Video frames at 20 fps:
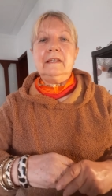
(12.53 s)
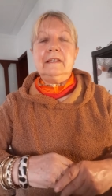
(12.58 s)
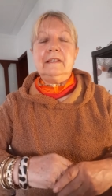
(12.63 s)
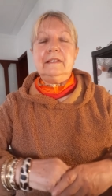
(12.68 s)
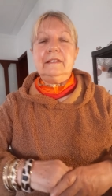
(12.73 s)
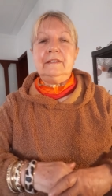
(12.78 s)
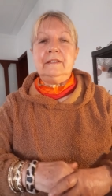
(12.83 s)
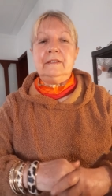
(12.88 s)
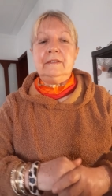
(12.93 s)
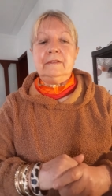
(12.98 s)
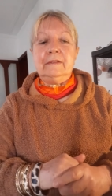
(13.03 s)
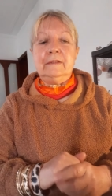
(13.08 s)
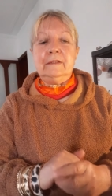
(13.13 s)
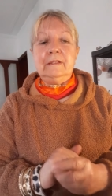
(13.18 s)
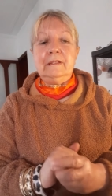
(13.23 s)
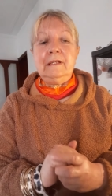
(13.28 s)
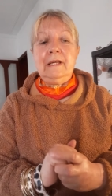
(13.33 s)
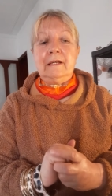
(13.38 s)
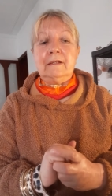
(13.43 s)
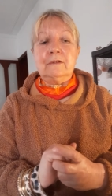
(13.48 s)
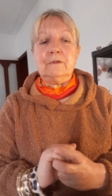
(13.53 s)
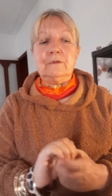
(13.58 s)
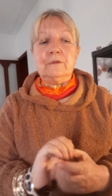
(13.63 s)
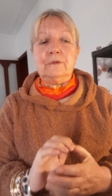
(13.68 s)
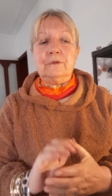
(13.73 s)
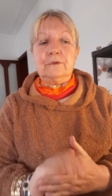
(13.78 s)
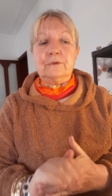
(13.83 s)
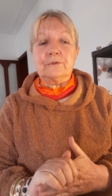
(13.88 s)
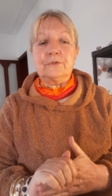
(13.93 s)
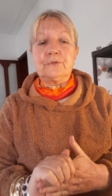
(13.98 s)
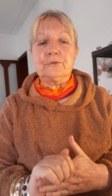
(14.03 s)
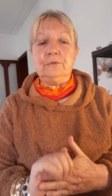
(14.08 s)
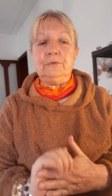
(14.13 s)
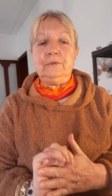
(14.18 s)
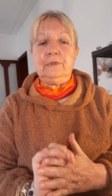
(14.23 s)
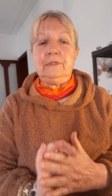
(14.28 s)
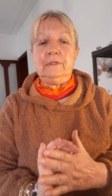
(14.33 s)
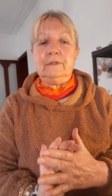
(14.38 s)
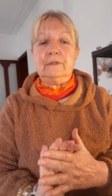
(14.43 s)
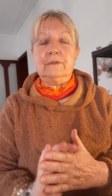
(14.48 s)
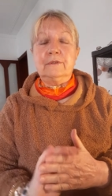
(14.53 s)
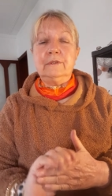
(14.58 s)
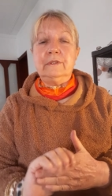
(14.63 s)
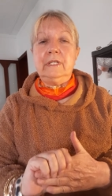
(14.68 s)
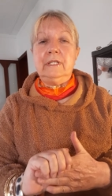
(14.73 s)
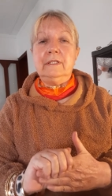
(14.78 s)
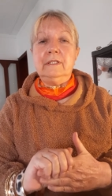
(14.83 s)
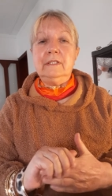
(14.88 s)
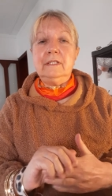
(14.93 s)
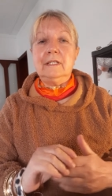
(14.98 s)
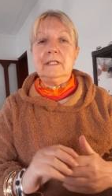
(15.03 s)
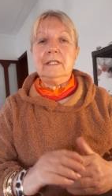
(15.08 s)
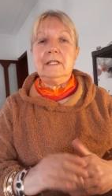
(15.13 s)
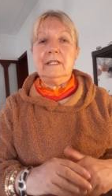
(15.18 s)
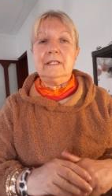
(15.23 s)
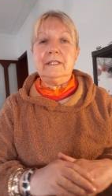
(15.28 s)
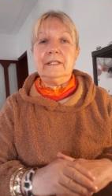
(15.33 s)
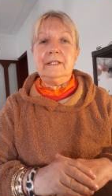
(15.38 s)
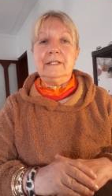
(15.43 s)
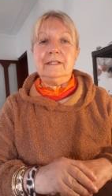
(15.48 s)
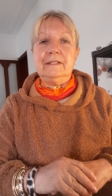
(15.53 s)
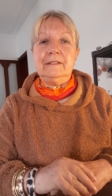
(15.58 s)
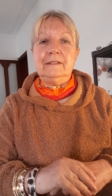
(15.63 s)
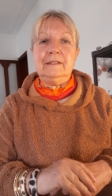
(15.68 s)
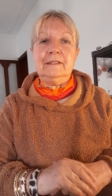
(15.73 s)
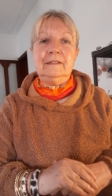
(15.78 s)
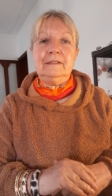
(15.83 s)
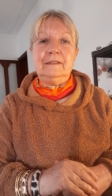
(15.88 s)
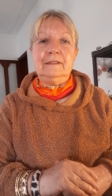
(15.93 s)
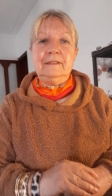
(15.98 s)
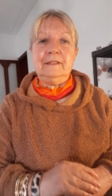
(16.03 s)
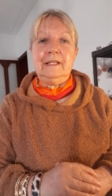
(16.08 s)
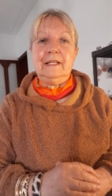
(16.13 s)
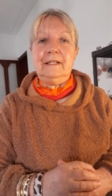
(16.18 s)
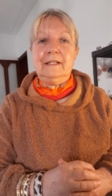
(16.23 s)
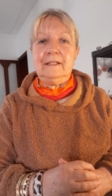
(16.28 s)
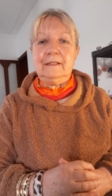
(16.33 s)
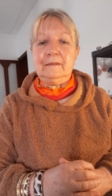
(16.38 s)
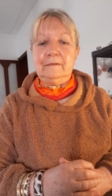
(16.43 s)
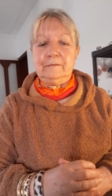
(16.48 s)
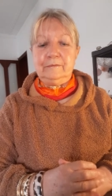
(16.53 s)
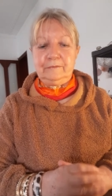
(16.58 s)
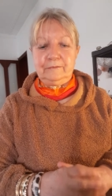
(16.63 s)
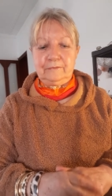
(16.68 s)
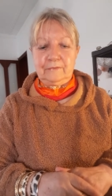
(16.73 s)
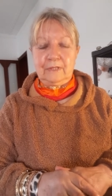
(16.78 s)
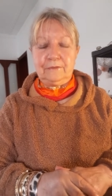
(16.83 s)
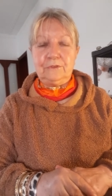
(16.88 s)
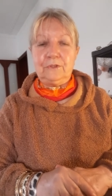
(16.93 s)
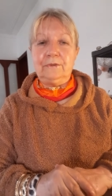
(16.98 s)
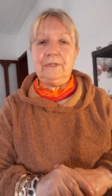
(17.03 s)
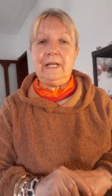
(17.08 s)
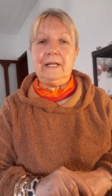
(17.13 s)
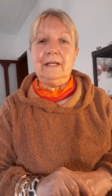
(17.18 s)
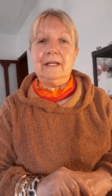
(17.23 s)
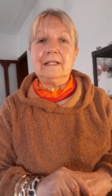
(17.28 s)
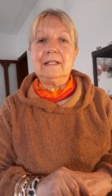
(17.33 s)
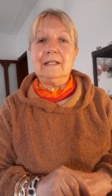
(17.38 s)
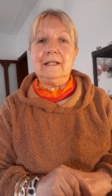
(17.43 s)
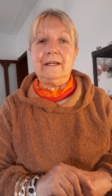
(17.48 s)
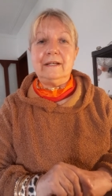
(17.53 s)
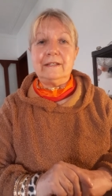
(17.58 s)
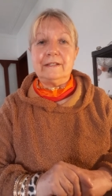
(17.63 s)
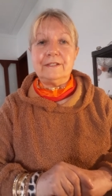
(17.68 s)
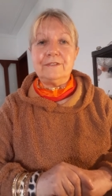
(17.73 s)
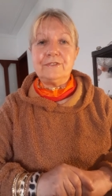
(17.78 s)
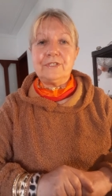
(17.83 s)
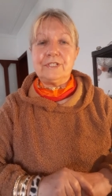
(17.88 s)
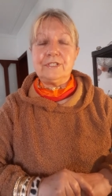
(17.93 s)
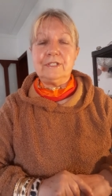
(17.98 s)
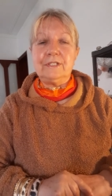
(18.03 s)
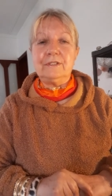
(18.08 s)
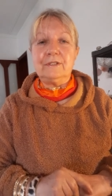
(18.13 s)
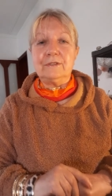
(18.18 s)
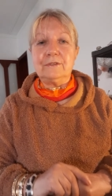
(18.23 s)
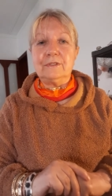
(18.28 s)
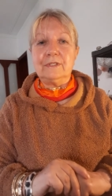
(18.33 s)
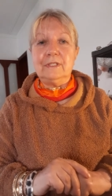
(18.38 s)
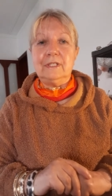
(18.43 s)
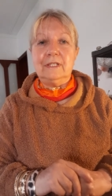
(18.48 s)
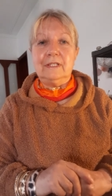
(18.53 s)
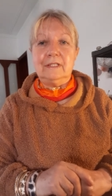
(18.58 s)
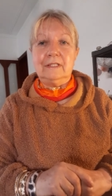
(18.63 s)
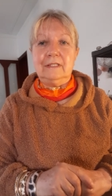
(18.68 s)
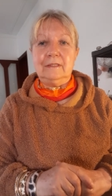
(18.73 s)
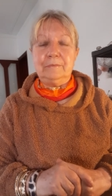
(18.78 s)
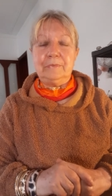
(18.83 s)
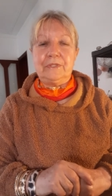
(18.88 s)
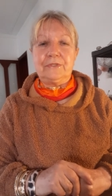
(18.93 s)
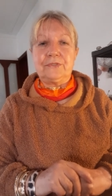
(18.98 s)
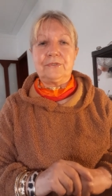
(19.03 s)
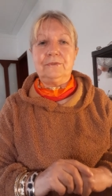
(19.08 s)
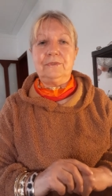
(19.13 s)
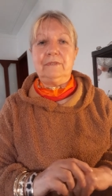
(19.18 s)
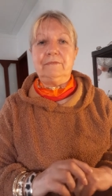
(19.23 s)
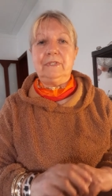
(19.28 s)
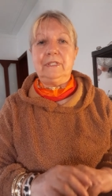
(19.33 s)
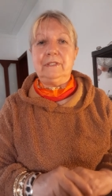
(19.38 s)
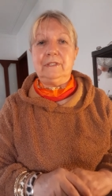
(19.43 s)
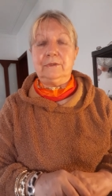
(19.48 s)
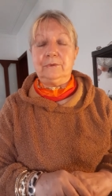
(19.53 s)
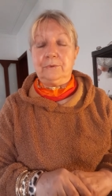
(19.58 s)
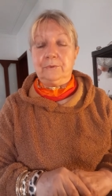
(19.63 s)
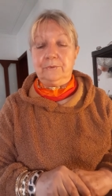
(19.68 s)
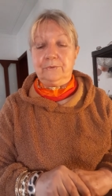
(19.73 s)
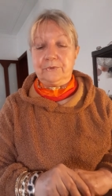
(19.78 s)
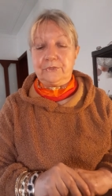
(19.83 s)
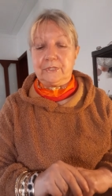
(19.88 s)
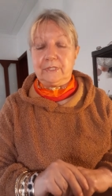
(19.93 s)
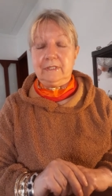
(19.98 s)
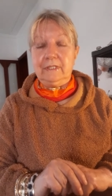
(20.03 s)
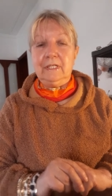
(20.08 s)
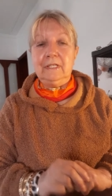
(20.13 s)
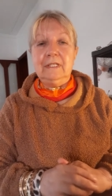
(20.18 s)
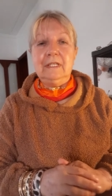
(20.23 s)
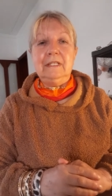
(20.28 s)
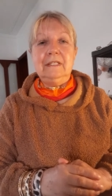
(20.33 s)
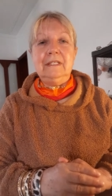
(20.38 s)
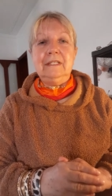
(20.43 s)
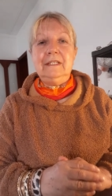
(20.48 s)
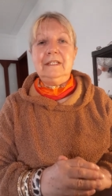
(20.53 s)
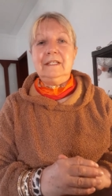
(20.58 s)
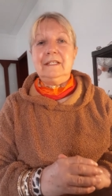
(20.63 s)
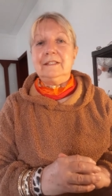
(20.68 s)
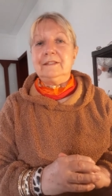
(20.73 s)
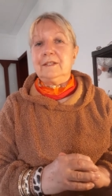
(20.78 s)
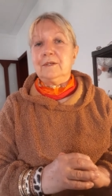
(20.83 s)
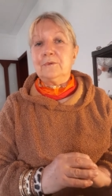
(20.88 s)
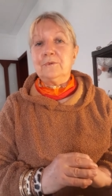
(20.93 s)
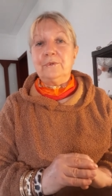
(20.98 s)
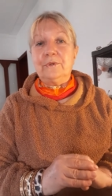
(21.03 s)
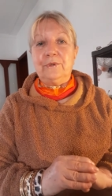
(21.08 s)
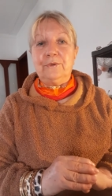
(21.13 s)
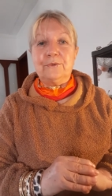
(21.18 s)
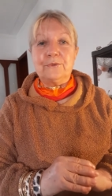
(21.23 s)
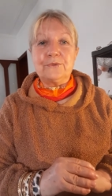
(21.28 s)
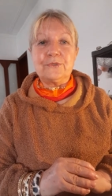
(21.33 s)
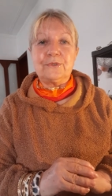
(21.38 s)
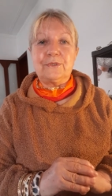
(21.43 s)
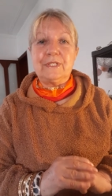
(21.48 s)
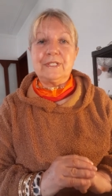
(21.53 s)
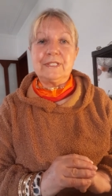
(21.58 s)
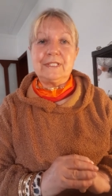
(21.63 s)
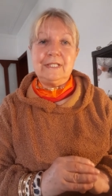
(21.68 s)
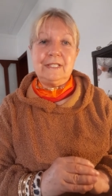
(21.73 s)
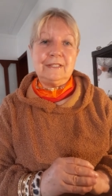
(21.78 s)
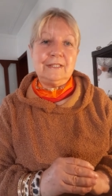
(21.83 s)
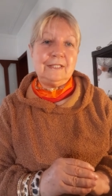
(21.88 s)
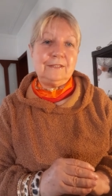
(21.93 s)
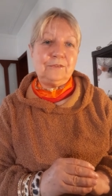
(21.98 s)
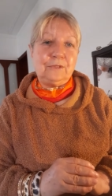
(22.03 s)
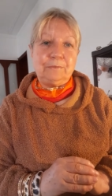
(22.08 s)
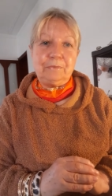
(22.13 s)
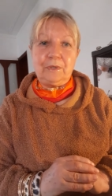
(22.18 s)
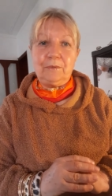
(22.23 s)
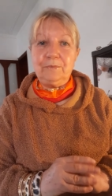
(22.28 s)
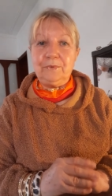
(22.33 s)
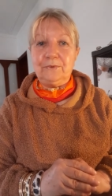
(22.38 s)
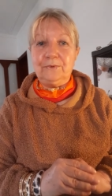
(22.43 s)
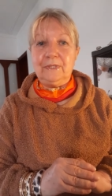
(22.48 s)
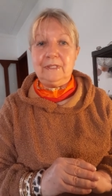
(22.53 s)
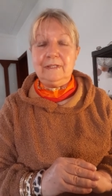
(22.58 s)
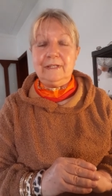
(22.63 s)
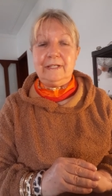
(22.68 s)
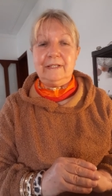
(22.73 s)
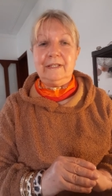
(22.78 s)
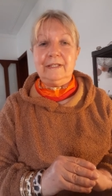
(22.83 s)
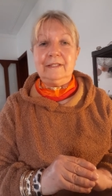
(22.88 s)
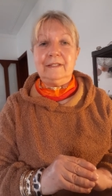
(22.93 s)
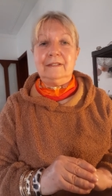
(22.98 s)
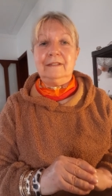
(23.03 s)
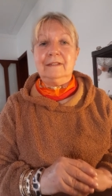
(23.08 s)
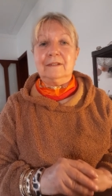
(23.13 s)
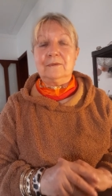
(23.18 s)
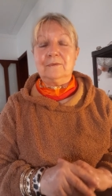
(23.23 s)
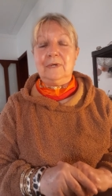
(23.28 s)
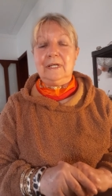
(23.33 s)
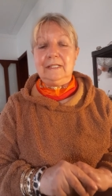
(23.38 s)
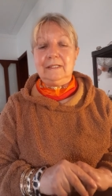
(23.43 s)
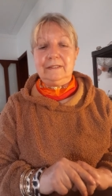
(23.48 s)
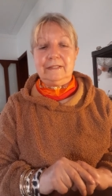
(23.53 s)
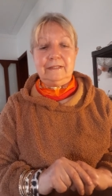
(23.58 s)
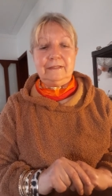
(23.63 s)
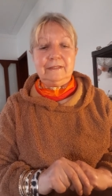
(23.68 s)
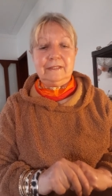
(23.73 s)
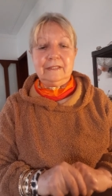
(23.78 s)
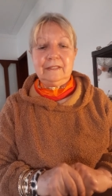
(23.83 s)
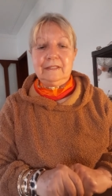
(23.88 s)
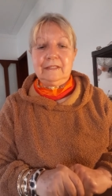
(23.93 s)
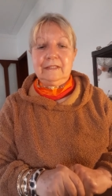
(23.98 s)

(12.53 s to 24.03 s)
Eh, leggo sul Corriere che la mm, Antonella Clerici odia le persone vanitose ed è curioso che sia detto proprio da lei, la quale